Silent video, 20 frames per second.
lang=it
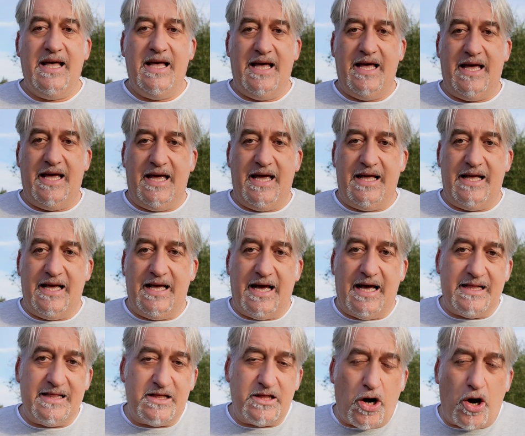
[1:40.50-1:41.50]
eh,
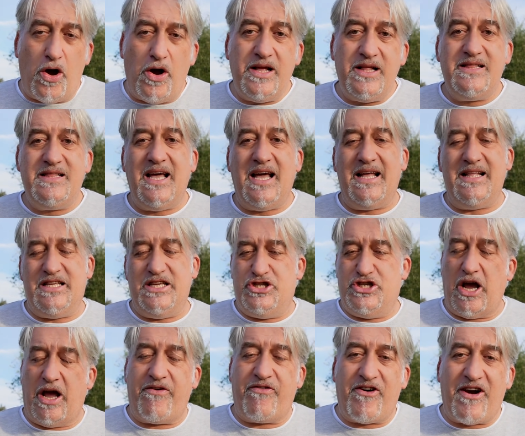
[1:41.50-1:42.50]
Android
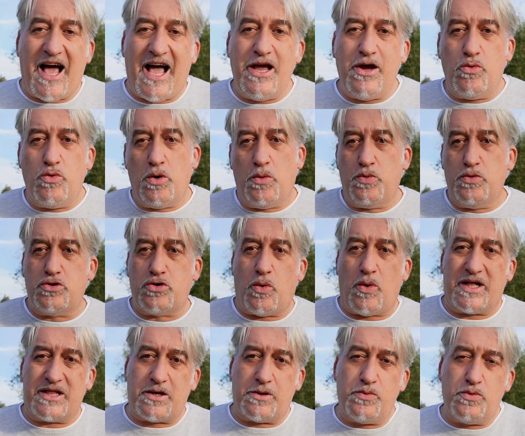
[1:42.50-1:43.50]
DJI Fly
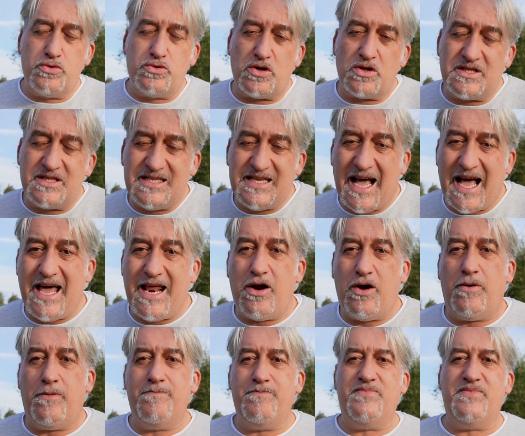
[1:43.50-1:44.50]
1.4.0